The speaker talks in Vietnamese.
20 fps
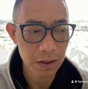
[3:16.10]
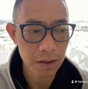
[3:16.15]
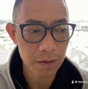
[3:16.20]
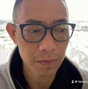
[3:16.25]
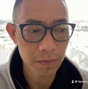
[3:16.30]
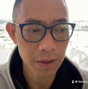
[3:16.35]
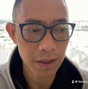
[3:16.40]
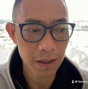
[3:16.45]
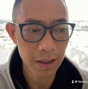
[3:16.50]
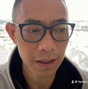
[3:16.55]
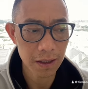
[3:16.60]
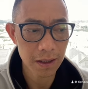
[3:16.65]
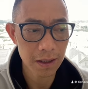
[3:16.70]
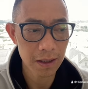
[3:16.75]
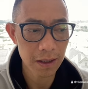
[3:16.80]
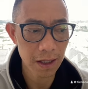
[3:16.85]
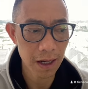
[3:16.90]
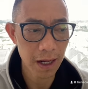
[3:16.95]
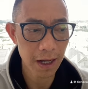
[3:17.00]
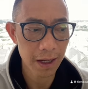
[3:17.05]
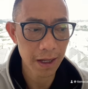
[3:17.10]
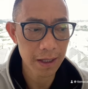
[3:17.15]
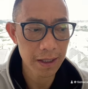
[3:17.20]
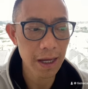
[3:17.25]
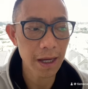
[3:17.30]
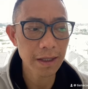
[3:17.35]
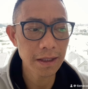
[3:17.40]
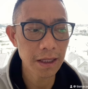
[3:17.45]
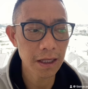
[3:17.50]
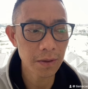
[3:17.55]
mình nghĩ là cái
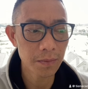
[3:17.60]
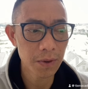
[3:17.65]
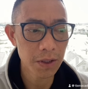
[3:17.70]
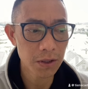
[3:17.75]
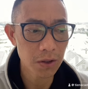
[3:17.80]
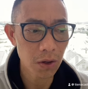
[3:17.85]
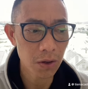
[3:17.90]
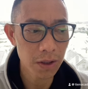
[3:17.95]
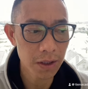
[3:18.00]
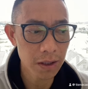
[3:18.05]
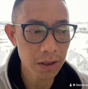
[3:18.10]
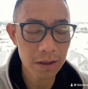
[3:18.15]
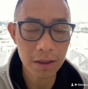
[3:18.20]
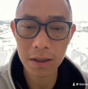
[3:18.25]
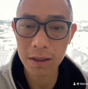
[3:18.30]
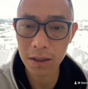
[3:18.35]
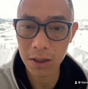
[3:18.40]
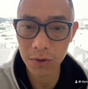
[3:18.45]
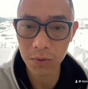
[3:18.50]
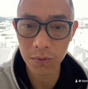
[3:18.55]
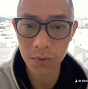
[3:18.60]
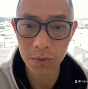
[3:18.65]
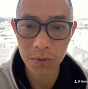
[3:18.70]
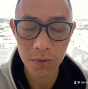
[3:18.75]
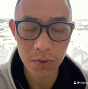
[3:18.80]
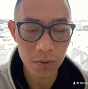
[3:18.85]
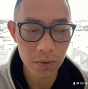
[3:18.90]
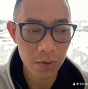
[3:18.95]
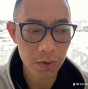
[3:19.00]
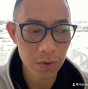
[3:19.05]
giá trị mình cho đi rất nhiều
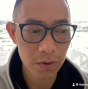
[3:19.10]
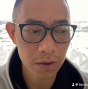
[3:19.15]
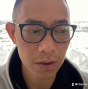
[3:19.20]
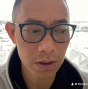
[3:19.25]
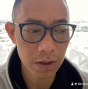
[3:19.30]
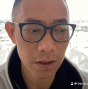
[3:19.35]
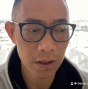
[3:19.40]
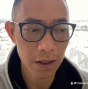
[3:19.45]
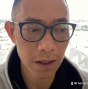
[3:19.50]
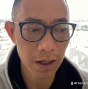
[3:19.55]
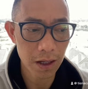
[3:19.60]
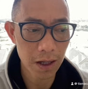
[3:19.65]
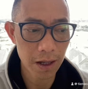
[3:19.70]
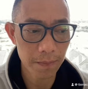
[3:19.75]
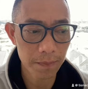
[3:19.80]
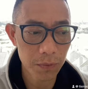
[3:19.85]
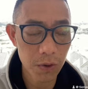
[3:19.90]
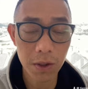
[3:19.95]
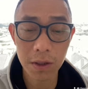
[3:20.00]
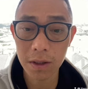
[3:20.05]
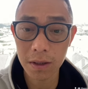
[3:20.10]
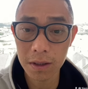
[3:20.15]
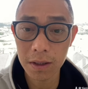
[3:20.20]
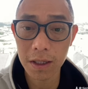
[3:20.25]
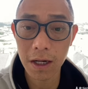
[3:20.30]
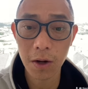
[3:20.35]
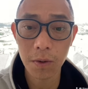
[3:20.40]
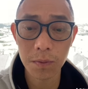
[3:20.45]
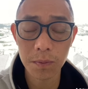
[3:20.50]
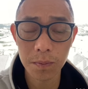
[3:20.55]
uh, cho những người
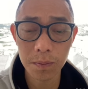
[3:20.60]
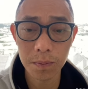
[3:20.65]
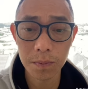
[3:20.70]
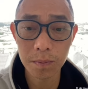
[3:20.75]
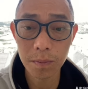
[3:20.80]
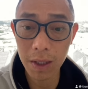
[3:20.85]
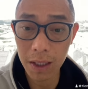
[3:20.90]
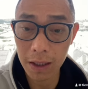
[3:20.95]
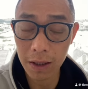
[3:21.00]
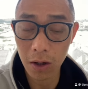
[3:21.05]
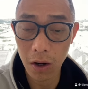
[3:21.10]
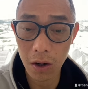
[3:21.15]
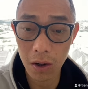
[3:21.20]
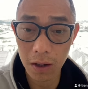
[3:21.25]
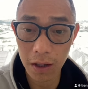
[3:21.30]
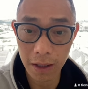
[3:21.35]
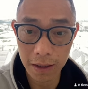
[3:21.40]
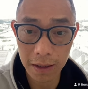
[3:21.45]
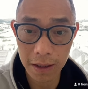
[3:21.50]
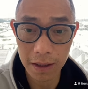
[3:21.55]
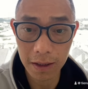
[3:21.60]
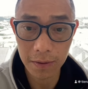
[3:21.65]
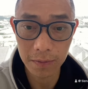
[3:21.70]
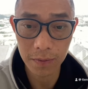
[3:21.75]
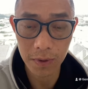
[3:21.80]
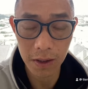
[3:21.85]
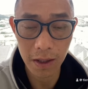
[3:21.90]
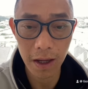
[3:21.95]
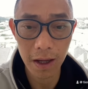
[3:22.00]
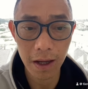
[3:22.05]
nào biết nó là gì,
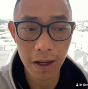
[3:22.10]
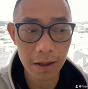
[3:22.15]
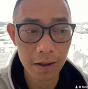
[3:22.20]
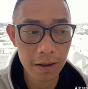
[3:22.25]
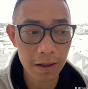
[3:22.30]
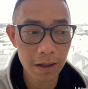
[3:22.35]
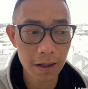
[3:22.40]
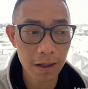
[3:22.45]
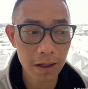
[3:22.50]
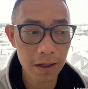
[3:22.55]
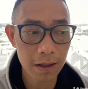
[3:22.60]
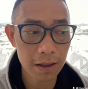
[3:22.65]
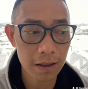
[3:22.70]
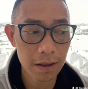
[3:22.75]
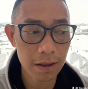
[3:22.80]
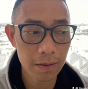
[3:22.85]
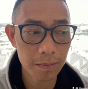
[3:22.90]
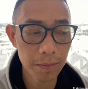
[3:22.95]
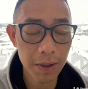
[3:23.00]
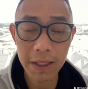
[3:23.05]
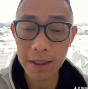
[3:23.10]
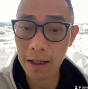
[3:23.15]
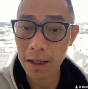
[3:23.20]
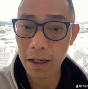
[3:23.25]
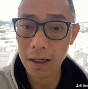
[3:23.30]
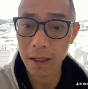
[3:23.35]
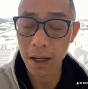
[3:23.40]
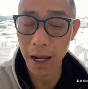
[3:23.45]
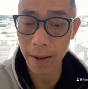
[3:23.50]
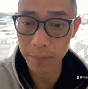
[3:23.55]
ok, uh, biết cách
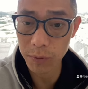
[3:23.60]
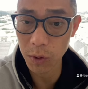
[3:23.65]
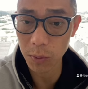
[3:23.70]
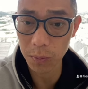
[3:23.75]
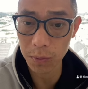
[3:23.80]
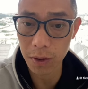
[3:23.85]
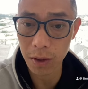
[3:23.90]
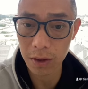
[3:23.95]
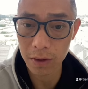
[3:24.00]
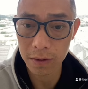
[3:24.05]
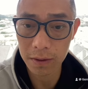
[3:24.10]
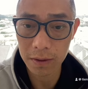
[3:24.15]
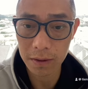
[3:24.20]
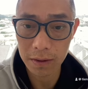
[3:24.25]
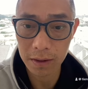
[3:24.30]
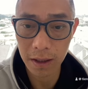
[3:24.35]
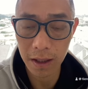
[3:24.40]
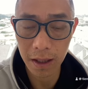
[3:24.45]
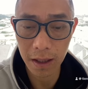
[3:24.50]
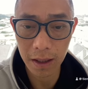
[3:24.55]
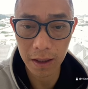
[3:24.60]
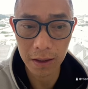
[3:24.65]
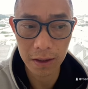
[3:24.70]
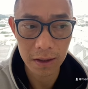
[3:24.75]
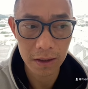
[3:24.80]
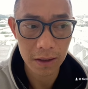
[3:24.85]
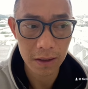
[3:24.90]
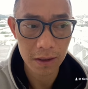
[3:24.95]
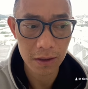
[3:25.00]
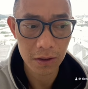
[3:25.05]
áp dụng nó để
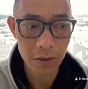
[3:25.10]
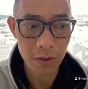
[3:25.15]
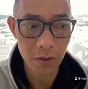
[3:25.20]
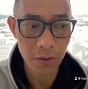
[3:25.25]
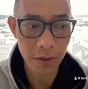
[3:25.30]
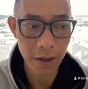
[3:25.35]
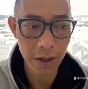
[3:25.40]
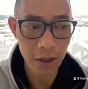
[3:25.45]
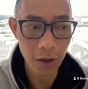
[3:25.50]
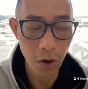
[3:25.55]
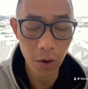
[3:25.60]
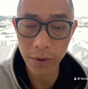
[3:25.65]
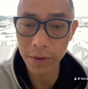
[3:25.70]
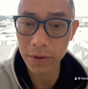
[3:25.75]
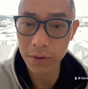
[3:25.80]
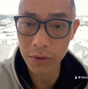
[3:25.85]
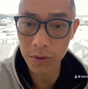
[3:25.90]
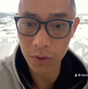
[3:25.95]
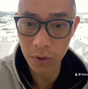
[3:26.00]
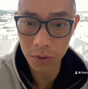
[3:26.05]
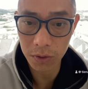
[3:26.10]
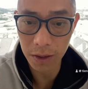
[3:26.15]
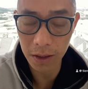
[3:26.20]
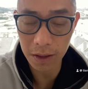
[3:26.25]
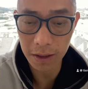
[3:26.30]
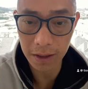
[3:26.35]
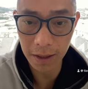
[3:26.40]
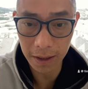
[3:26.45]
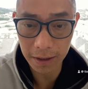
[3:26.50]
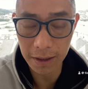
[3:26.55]
có thể có được tự do
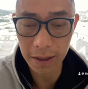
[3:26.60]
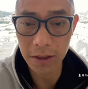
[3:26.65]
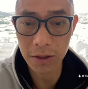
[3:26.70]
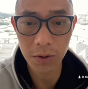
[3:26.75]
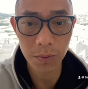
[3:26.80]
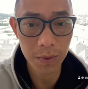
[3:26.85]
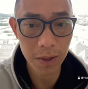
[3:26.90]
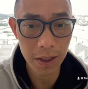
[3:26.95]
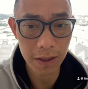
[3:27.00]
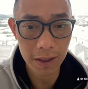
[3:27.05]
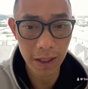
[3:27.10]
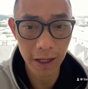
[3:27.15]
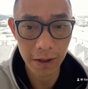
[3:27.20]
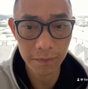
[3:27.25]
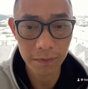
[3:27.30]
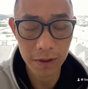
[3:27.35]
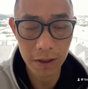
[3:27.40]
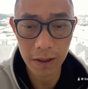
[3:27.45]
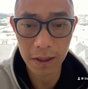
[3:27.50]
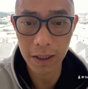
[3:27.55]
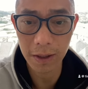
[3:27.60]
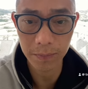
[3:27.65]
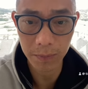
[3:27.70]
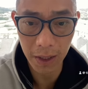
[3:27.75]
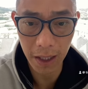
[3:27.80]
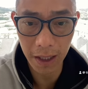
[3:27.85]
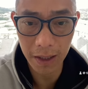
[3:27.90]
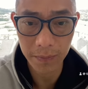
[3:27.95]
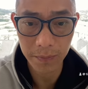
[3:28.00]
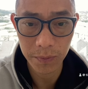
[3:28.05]
tài chính trong những cái tháng và những cái năm tới
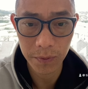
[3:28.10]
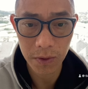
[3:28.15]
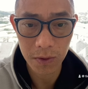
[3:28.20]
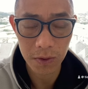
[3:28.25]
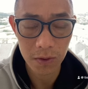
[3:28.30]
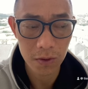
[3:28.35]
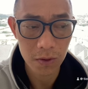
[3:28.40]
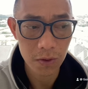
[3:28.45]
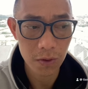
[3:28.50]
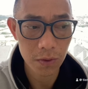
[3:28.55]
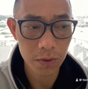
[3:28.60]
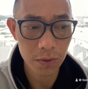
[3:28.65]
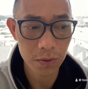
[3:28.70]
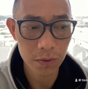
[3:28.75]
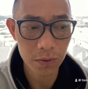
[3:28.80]
đây. Còn